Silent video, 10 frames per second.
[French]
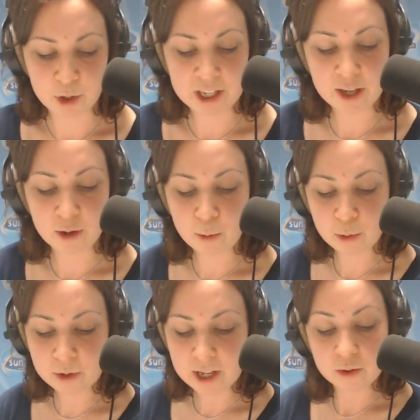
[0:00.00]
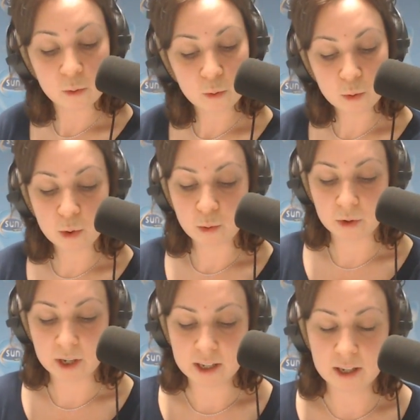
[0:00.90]
menez euh, beaucoup d'actions tout au
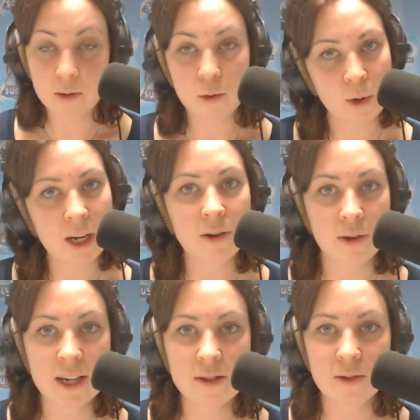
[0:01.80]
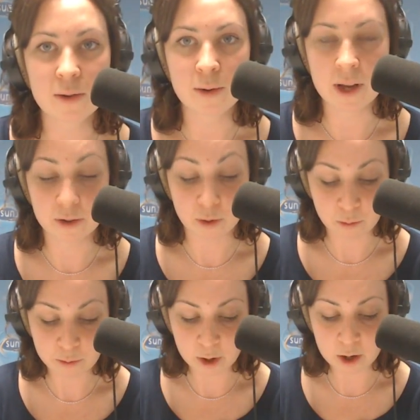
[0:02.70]
long de l'année. Noël reste euh, un
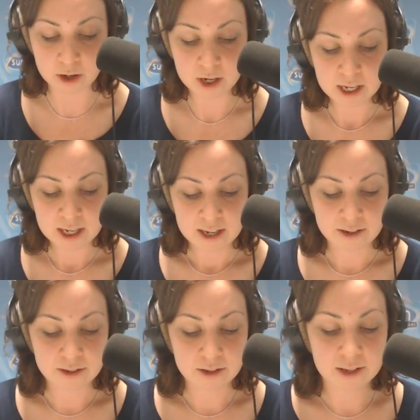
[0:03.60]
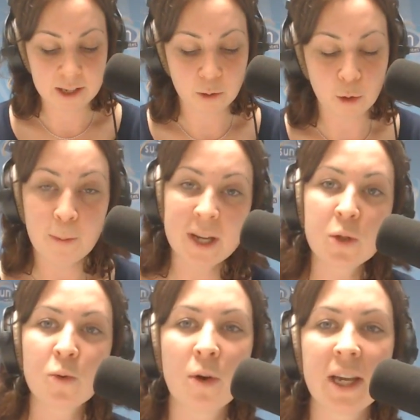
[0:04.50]
temps fort. Euh, des repas
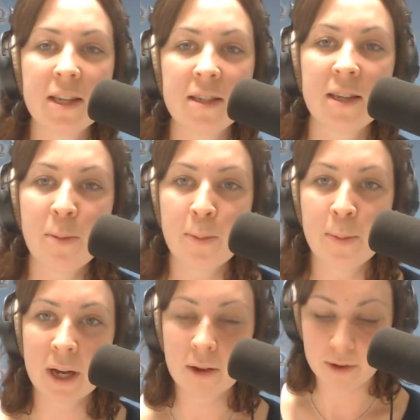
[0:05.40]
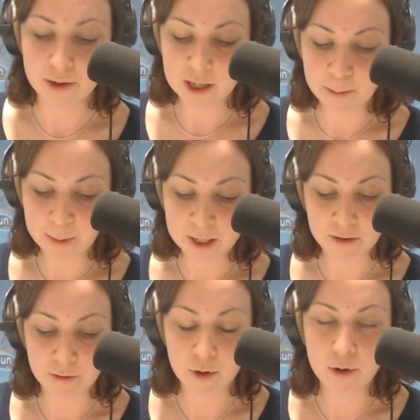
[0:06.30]
sont organisés par des
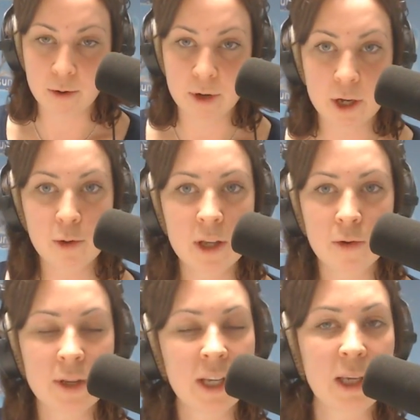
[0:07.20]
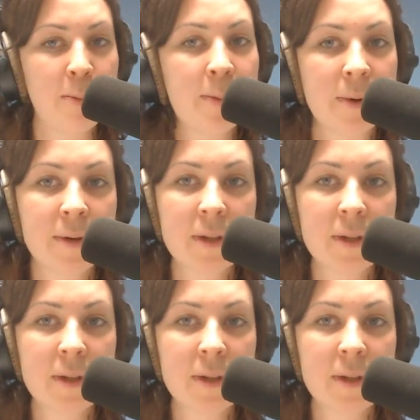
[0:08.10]
bénévoles réunis en équipe.